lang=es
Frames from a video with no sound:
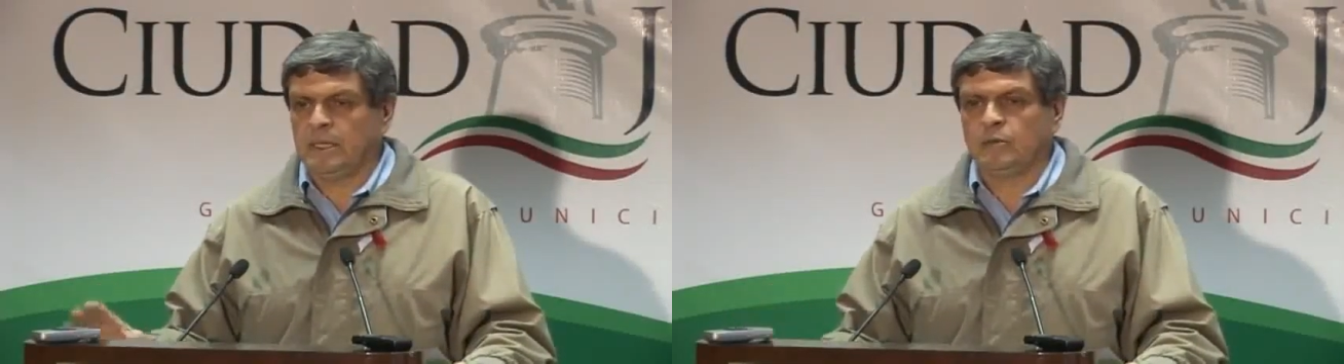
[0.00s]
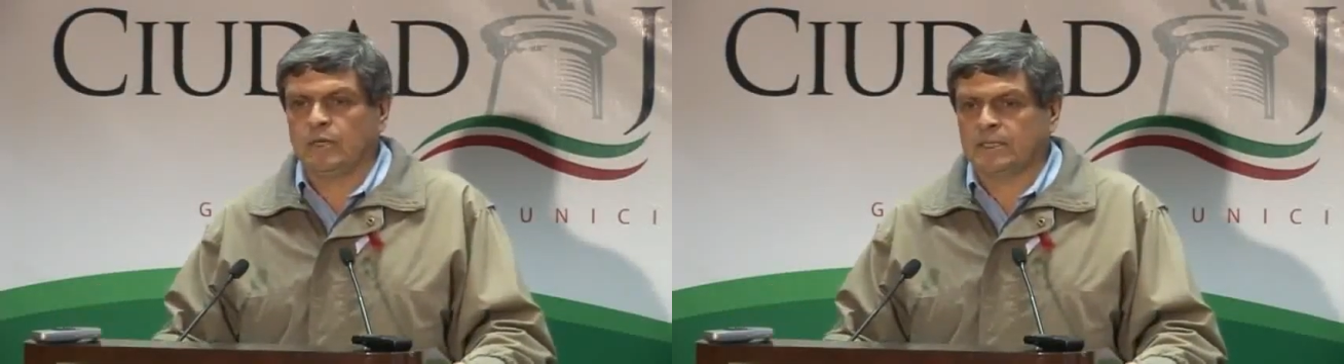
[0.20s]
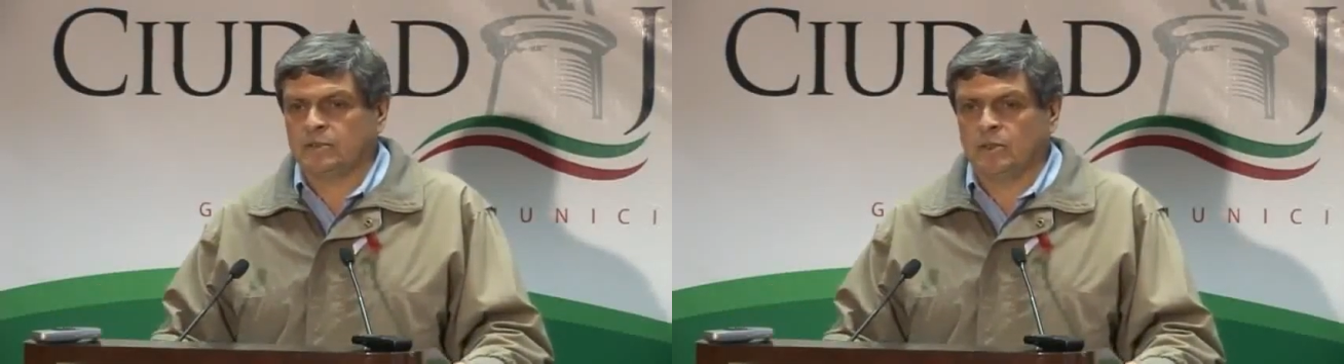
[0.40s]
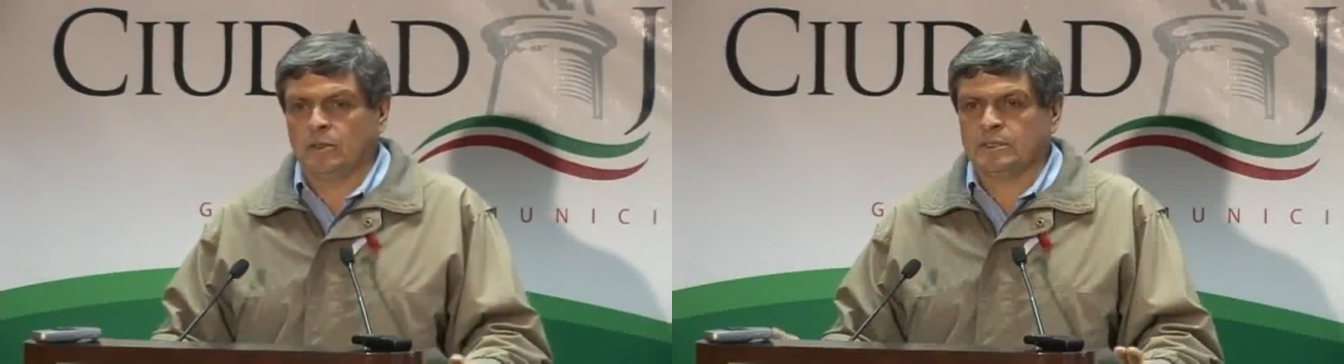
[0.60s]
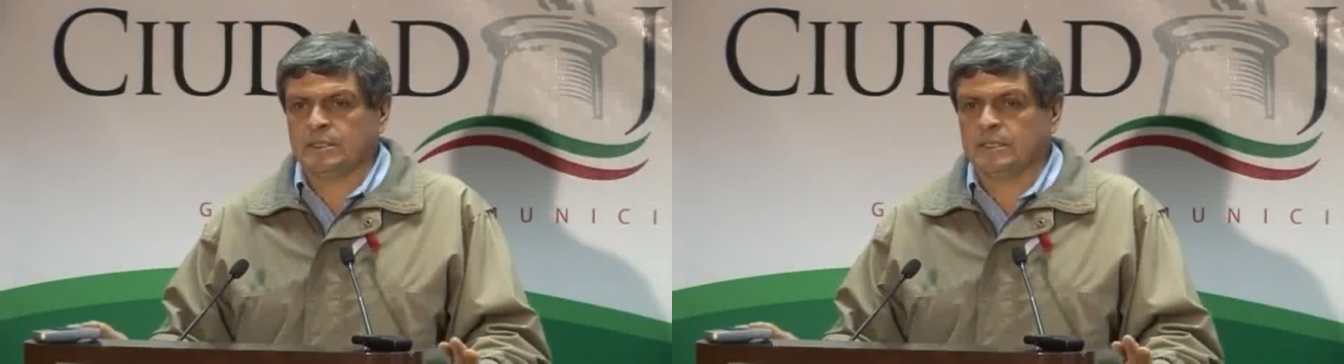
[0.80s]
de
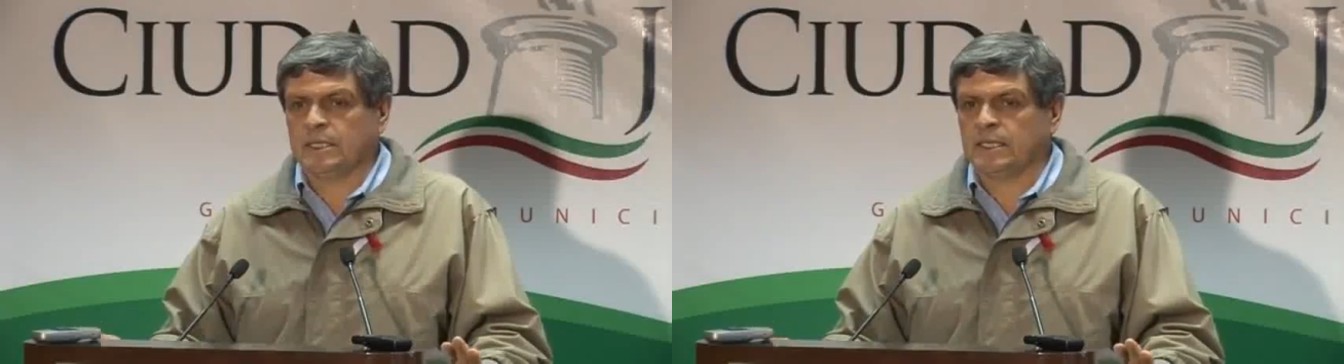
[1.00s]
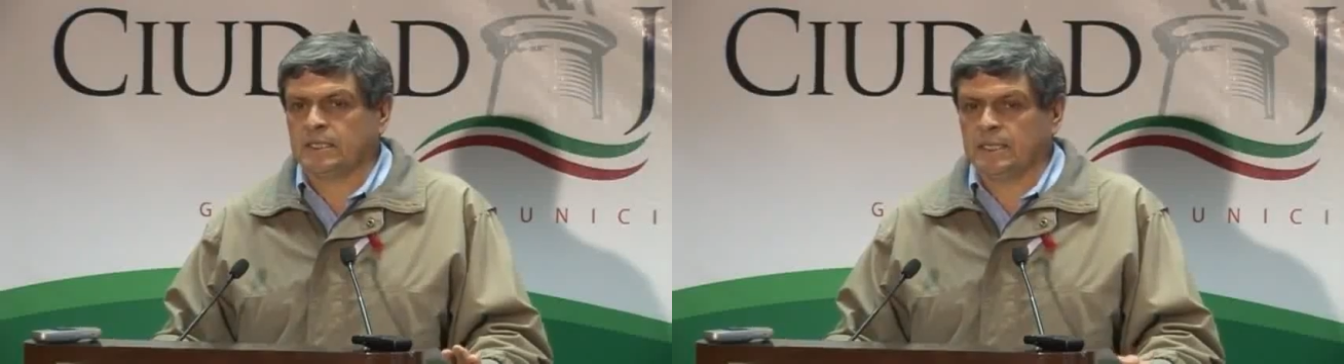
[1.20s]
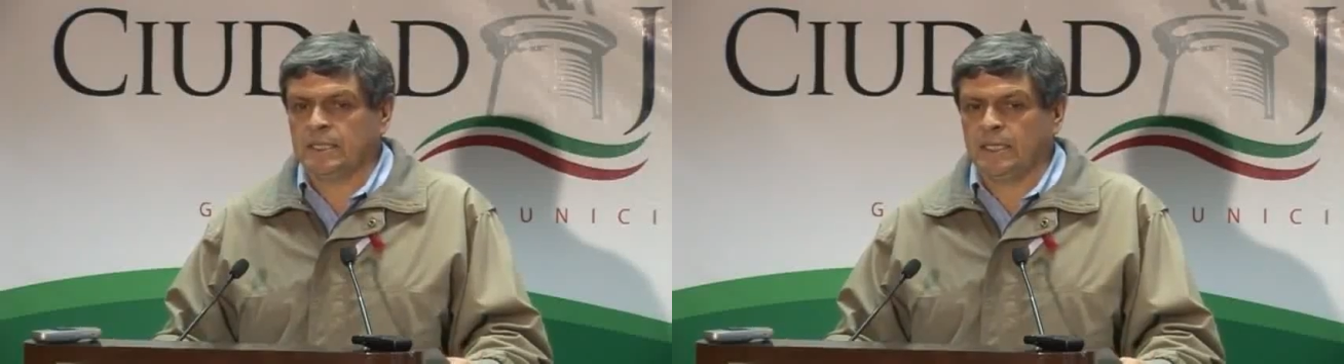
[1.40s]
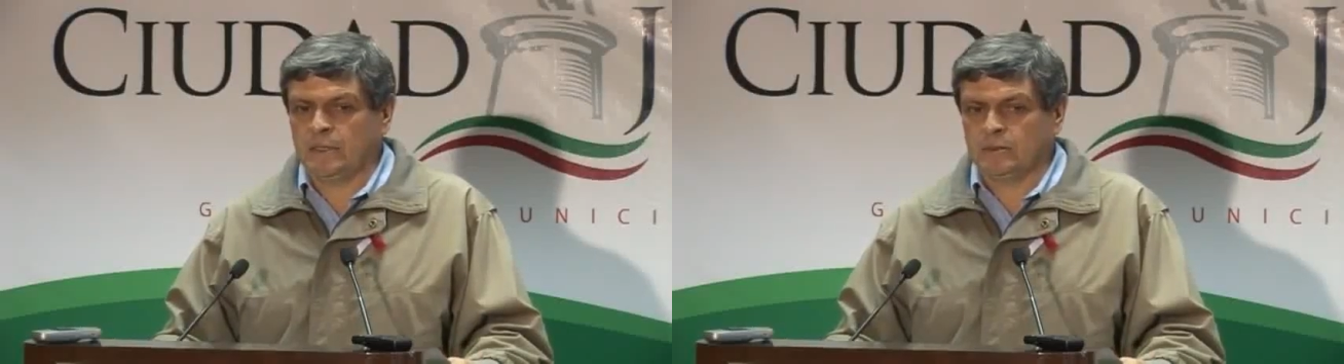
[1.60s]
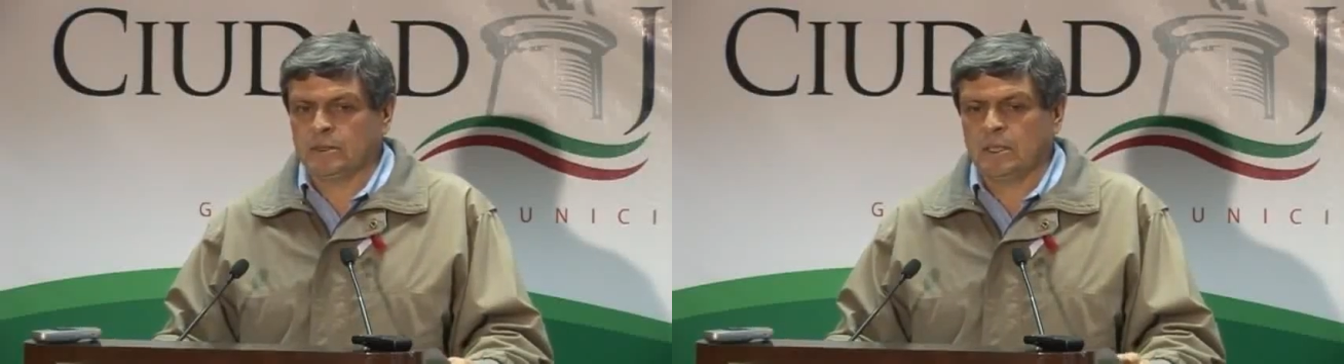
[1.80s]
educación, etcétera, que tienen
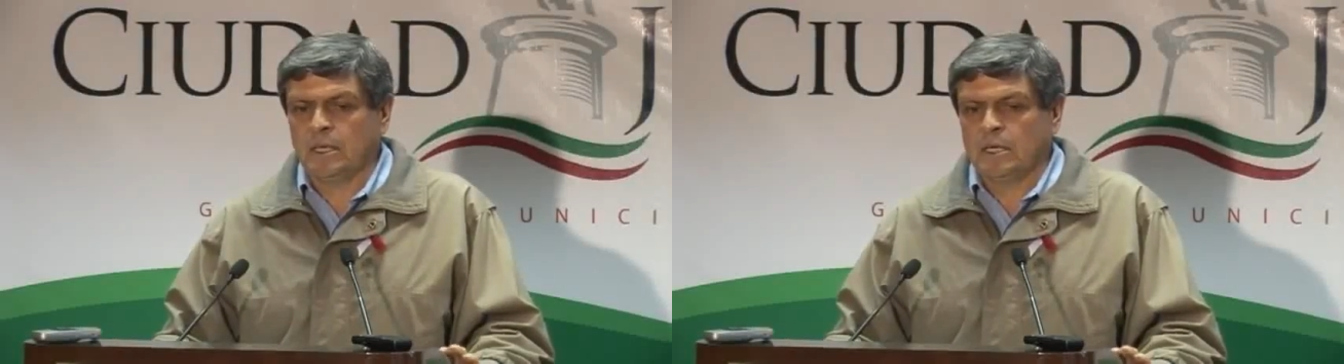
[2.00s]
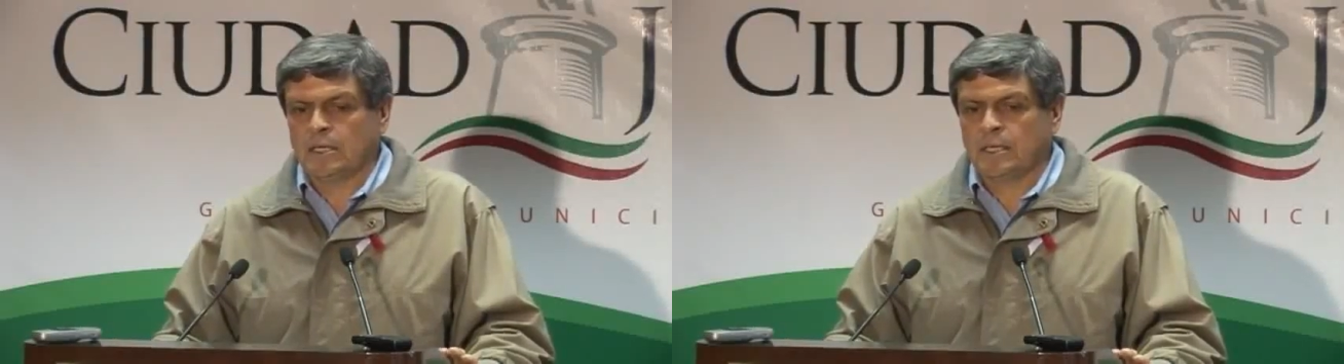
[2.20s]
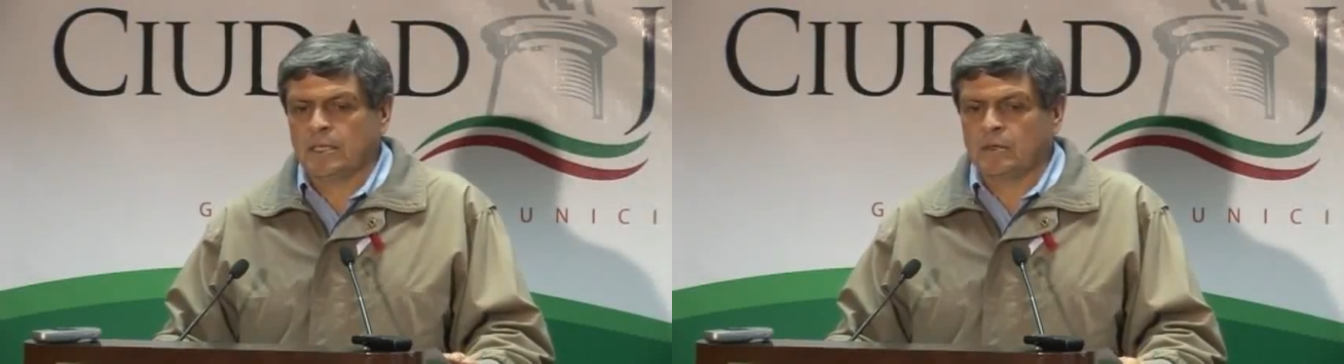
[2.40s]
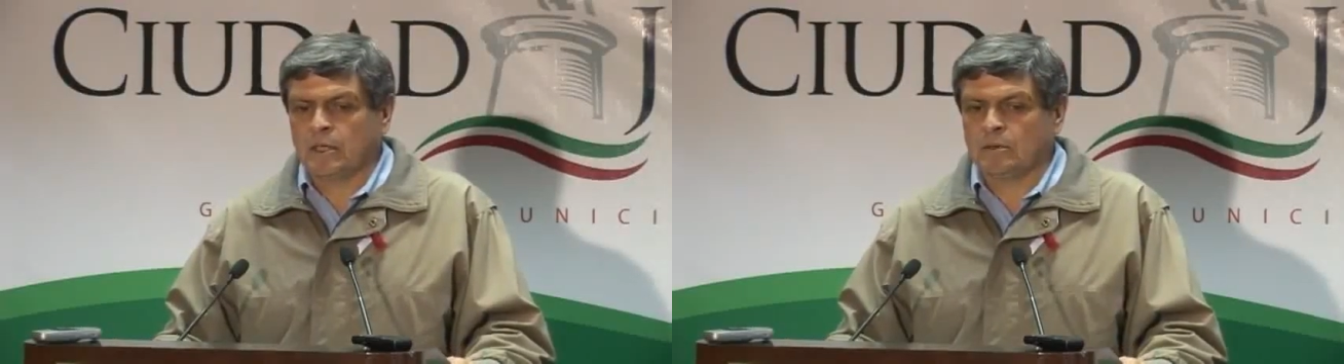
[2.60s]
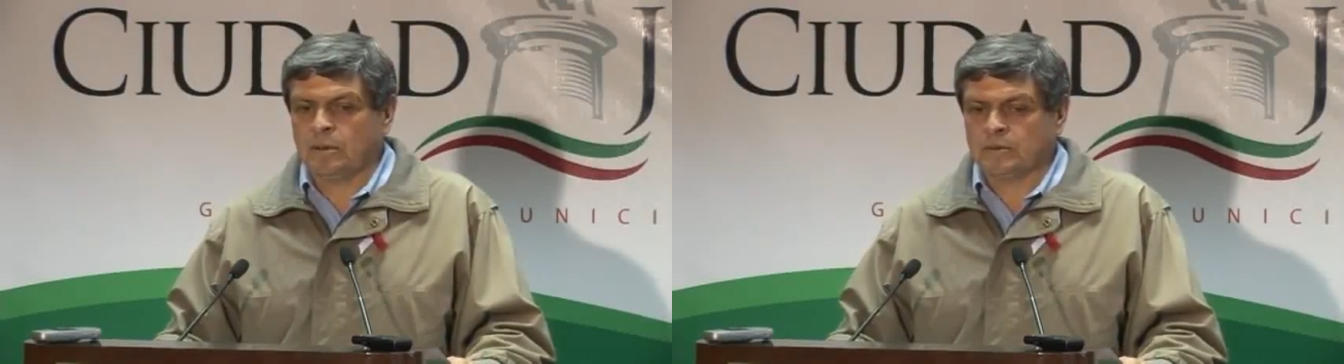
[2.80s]
ellos, que
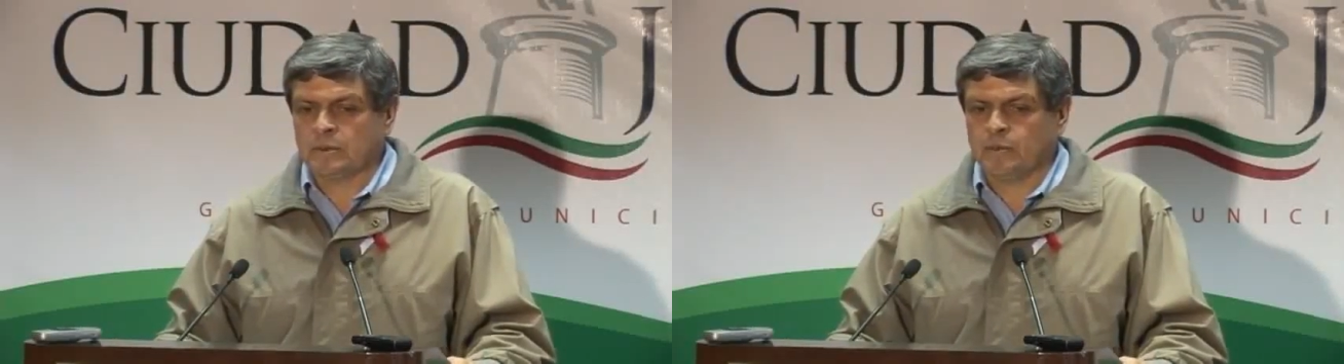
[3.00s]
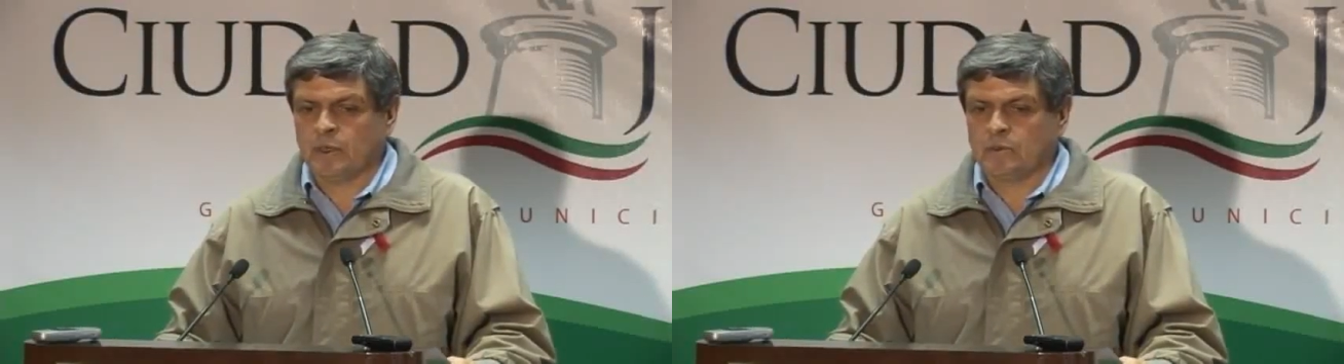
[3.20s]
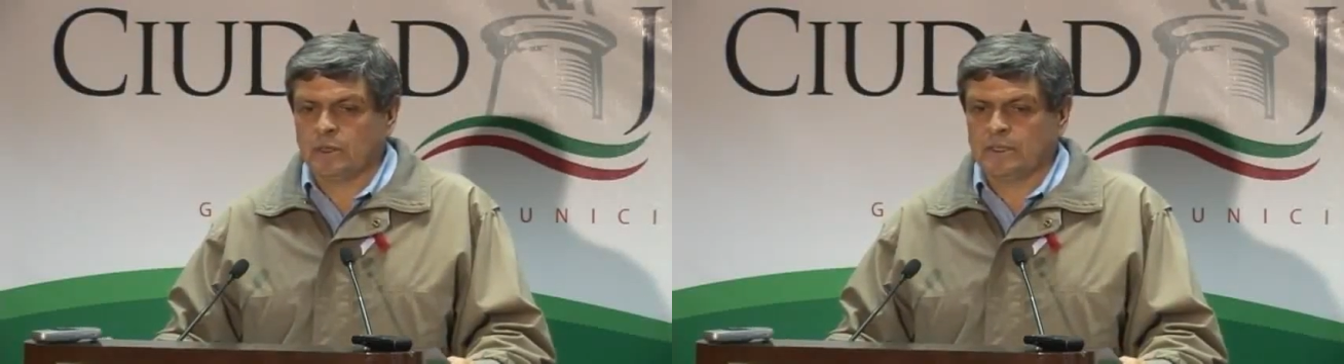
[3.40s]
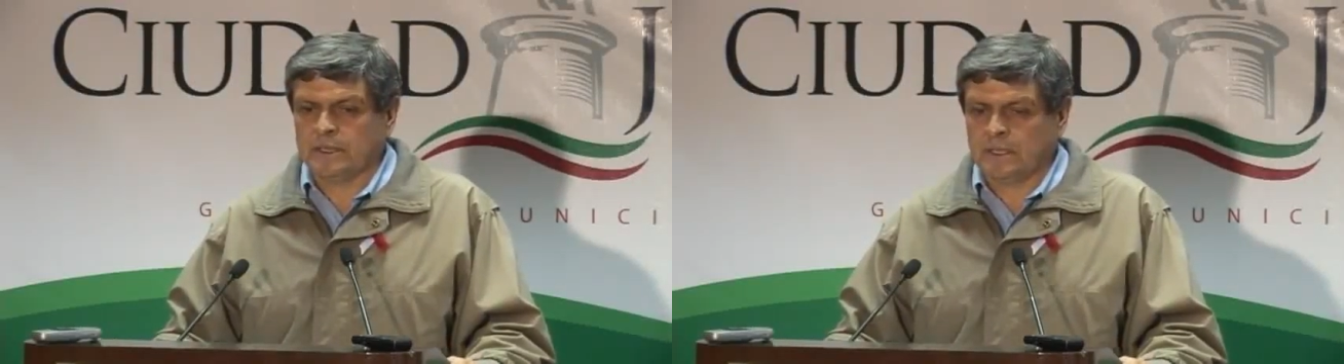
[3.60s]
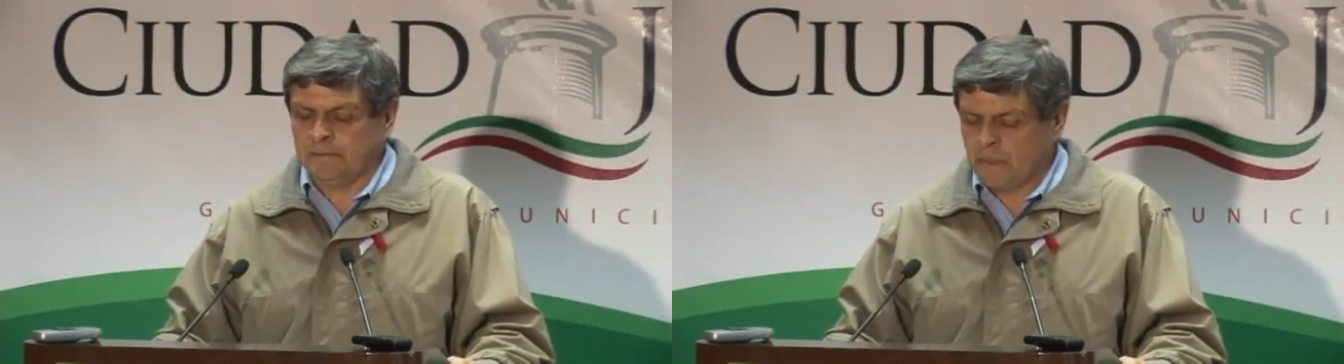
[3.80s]
creo que los vamos a poder
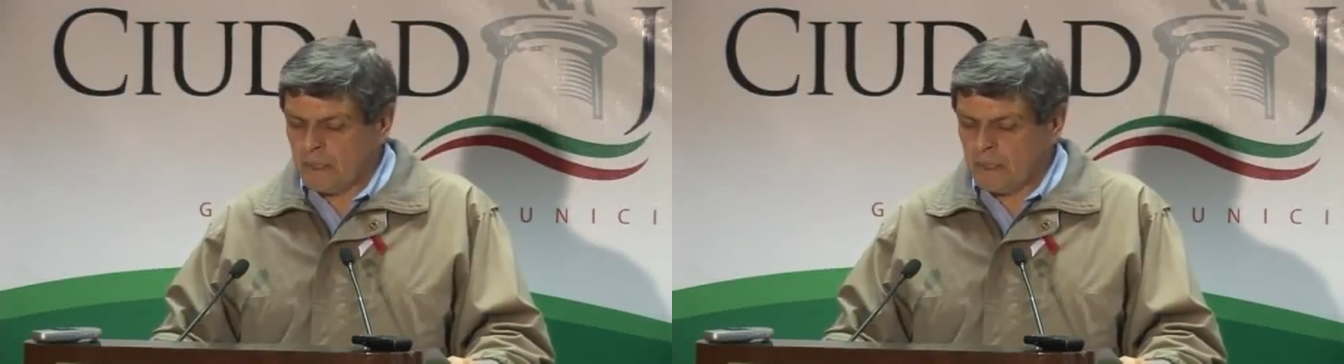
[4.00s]
utilizar.